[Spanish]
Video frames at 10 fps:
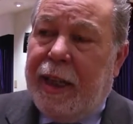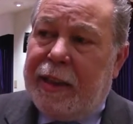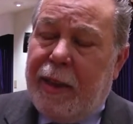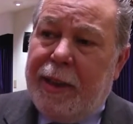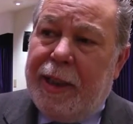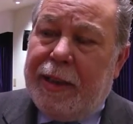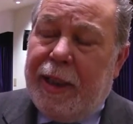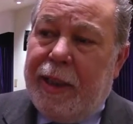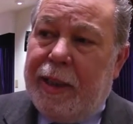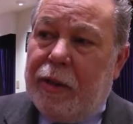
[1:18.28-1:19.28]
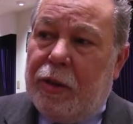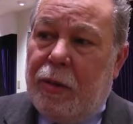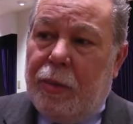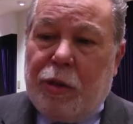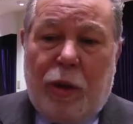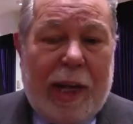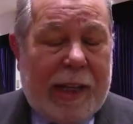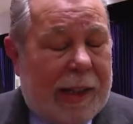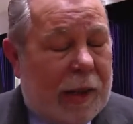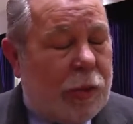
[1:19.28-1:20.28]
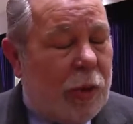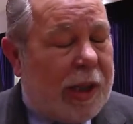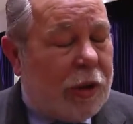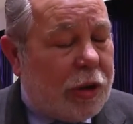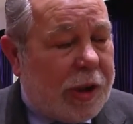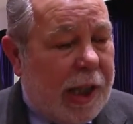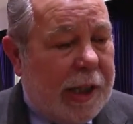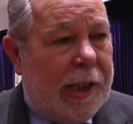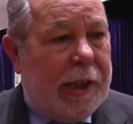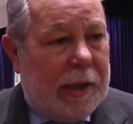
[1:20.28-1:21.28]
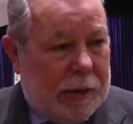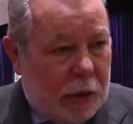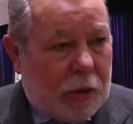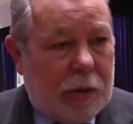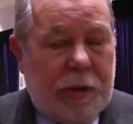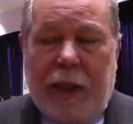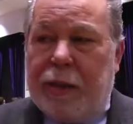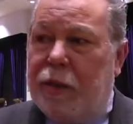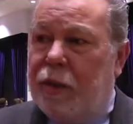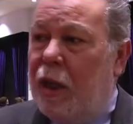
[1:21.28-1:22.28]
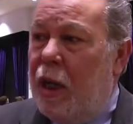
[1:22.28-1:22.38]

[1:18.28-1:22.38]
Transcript: a través de esta ley, como son las cláusulas sociales en los contratos,